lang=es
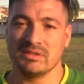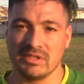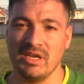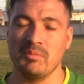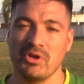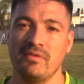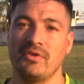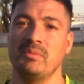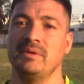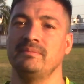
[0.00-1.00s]
Sí, muy
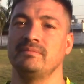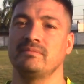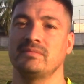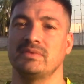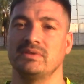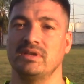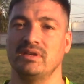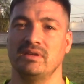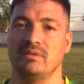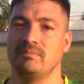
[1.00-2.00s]
conforme.
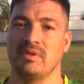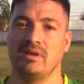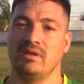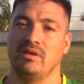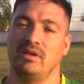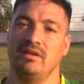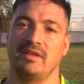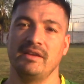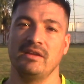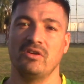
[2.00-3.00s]
Eh, el
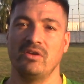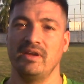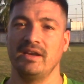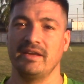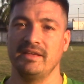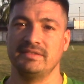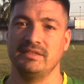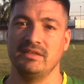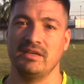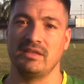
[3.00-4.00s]
técnico es el que
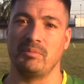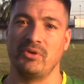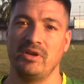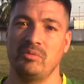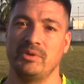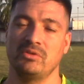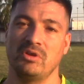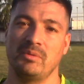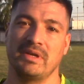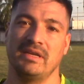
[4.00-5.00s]
decide, te pone los
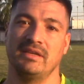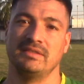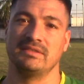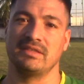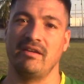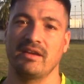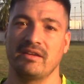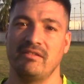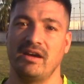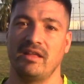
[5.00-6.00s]
minutos porque sabe
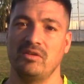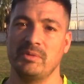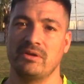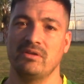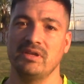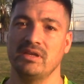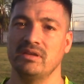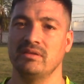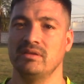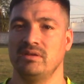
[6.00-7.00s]
que va a dar lo mejor
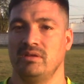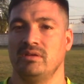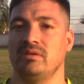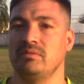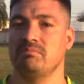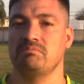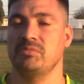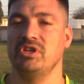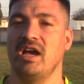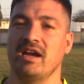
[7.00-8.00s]
y,
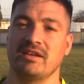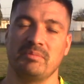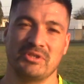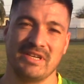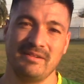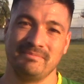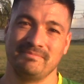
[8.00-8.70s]
nada que reprochar.